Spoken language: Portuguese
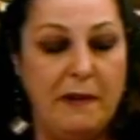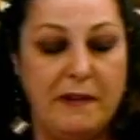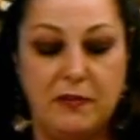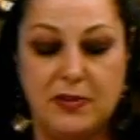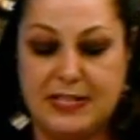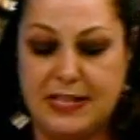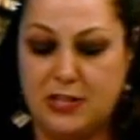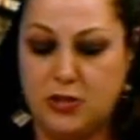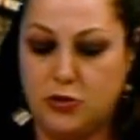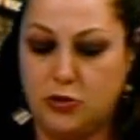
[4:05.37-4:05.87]
para
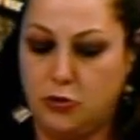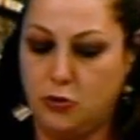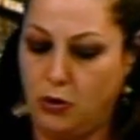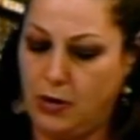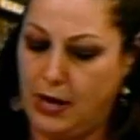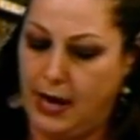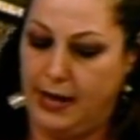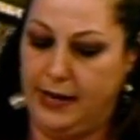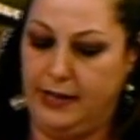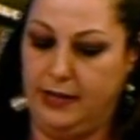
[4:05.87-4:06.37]
vocês
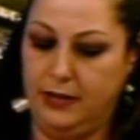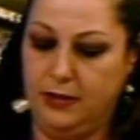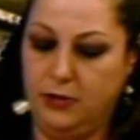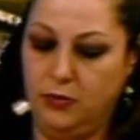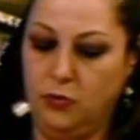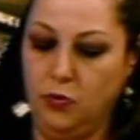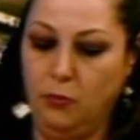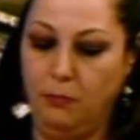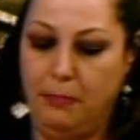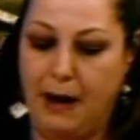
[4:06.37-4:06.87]
tocarem?
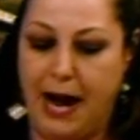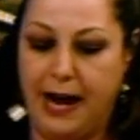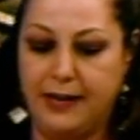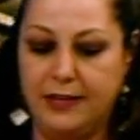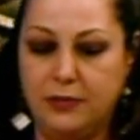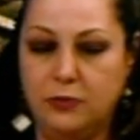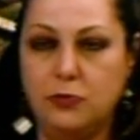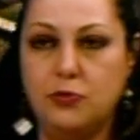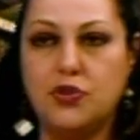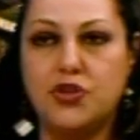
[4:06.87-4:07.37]
Num
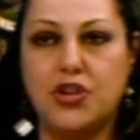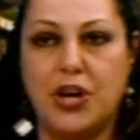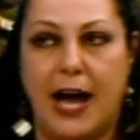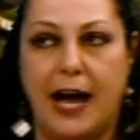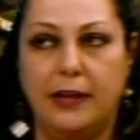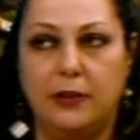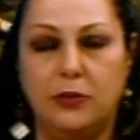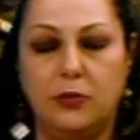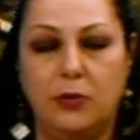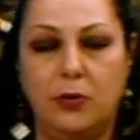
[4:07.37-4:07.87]
bar, num
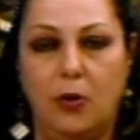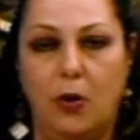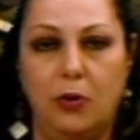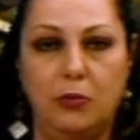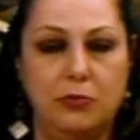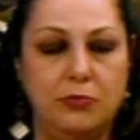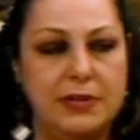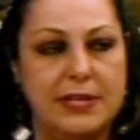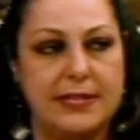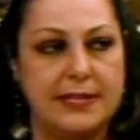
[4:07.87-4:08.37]
teatro
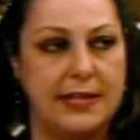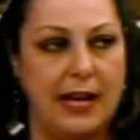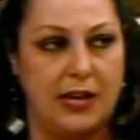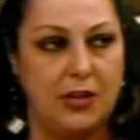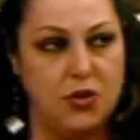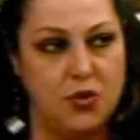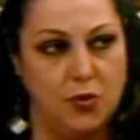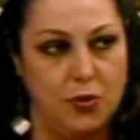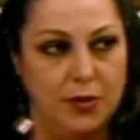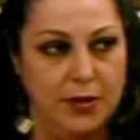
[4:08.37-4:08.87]
ou num
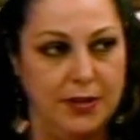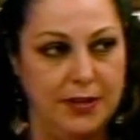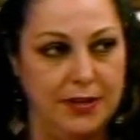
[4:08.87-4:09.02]
estádio?